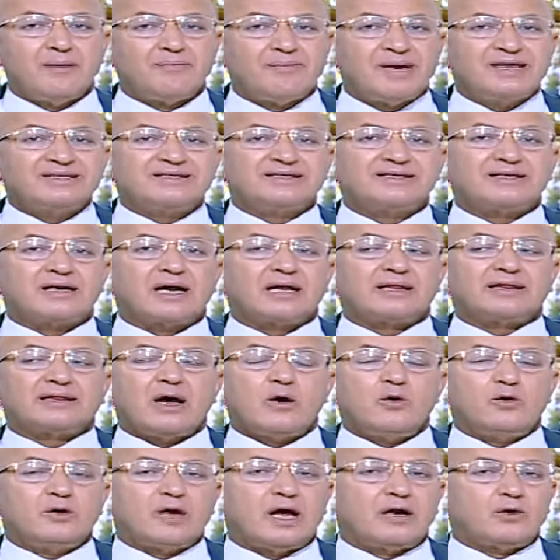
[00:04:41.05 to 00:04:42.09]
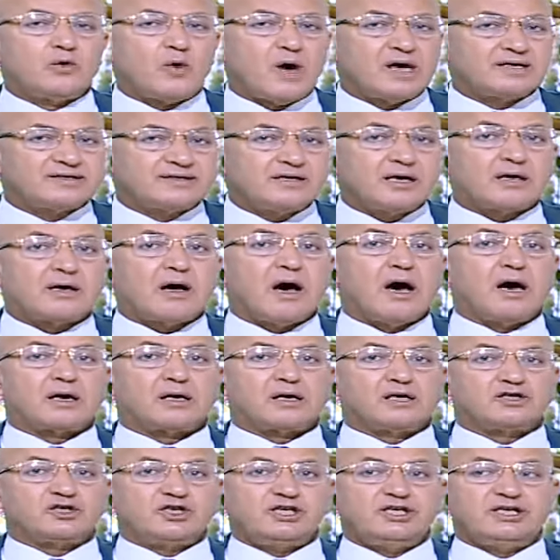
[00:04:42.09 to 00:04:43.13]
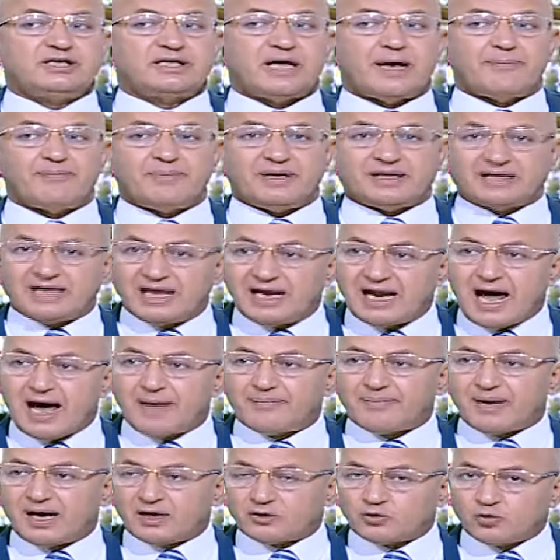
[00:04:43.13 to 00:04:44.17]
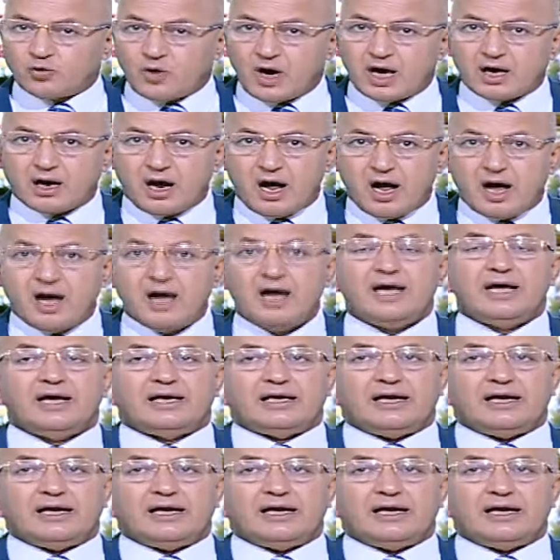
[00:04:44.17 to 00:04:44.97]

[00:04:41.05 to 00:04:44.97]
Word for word: مصر الدوله الواثقه الرشيده بتلعب ادوارها